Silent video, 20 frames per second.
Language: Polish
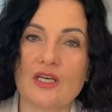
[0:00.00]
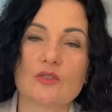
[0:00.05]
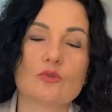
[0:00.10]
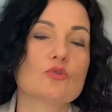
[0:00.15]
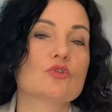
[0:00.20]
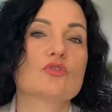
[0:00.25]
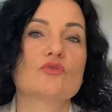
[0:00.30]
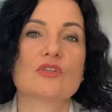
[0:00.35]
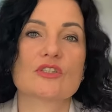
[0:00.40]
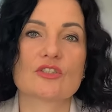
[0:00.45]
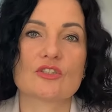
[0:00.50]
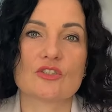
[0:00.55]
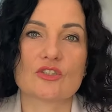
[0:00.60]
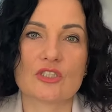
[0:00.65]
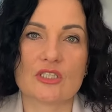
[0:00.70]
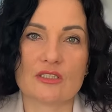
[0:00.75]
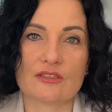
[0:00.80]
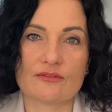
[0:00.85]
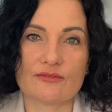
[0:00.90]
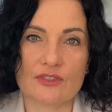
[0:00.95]
dużo
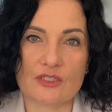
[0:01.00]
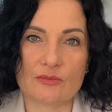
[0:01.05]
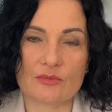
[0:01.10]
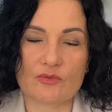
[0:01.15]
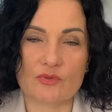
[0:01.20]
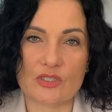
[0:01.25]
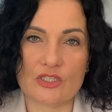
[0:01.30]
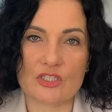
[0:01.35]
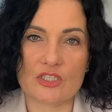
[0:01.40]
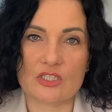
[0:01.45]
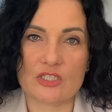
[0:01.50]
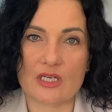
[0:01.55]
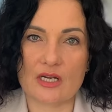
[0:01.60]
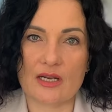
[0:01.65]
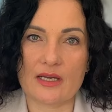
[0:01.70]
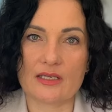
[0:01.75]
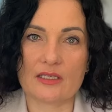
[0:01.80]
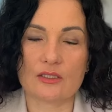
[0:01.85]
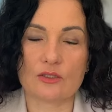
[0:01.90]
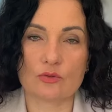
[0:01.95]
właścicieli firm i
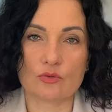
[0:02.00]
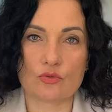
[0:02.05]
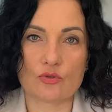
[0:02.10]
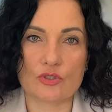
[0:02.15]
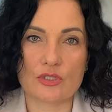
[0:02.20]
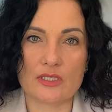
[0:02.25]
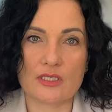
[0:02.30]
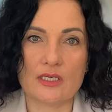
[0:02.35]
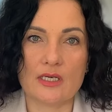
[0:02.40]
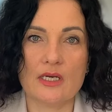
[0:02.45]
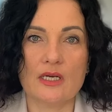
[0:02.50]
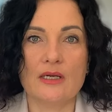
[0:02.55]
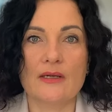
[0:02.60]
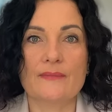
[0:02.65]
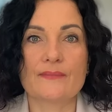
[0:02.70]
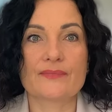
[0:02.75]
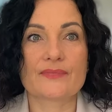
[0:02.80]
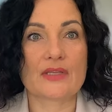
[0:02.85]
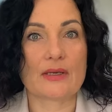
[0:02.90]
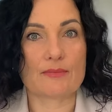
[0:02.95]
właścicielek, którzy
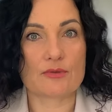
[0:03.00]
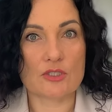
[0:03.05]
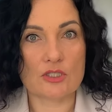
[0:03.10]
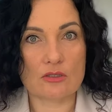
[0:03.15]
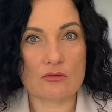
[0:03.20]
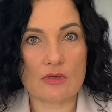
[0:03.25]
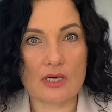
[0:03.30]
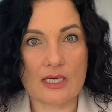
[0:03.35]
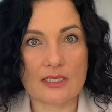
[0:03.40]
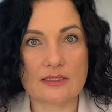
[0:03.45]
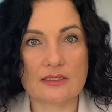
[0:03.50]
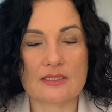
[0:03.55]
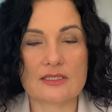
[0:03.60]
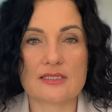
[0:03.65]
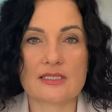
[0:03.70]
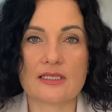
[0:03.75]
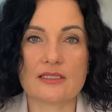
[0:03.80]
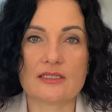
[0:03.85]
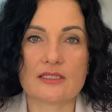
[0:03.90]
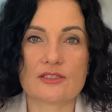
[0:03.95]
na przykład
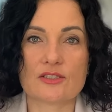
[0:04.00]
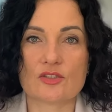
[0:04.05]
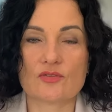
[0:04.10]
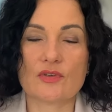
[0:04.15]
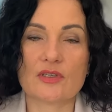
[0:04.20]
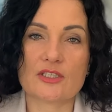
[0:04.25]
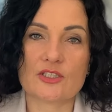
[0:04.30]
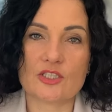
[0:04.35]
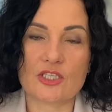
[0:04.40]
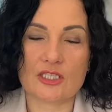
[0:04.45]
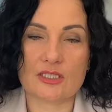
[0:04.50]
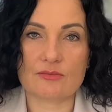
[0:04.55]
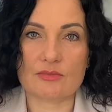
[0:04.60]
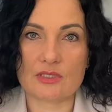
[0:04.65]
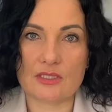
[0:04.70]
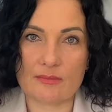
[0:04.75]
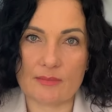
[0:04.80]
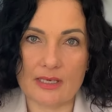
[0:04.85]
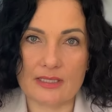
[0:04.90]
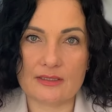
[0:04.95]
zainteresowali się jakimś
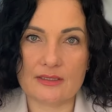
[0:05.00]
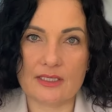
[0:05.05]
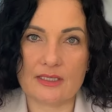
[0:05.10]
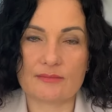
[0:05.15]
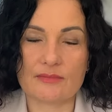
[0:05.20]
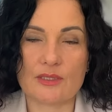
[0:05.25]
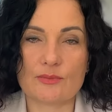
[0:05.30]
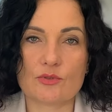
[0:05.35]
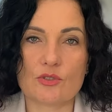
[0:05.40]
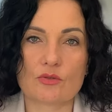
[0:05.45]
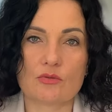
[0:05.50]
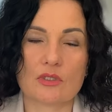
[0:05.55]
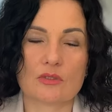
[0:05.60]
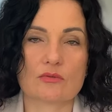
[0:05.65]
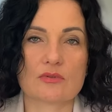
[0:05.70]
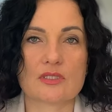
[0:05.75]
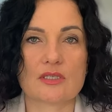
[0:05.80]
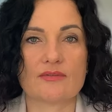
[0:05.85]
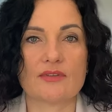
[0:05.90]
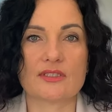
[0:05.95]
tematem, na przykład
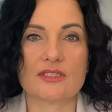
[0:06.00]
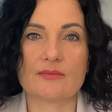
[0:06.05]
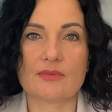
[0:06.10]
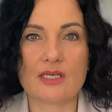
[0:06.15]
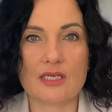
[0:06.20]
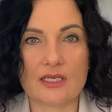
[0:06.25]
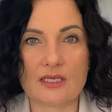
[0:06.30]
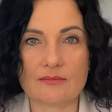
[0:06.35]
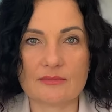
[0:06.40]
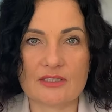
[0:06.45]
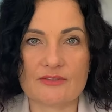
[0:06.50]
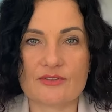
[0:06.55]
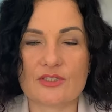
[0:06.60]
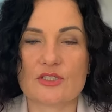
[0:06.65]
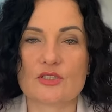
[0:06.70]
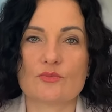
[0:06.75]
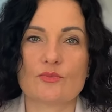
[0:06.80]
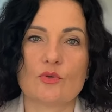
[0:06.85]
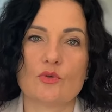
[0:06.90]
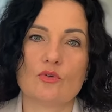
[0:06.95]
ustawianiem reklam na
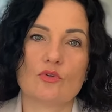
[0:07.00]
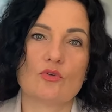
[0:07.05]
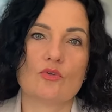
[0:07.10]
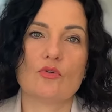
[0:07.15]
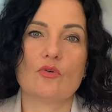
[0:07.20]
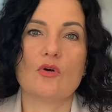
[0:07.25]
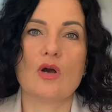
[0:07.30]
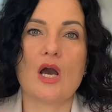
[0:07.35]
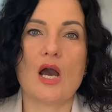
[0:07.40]
Facebooku,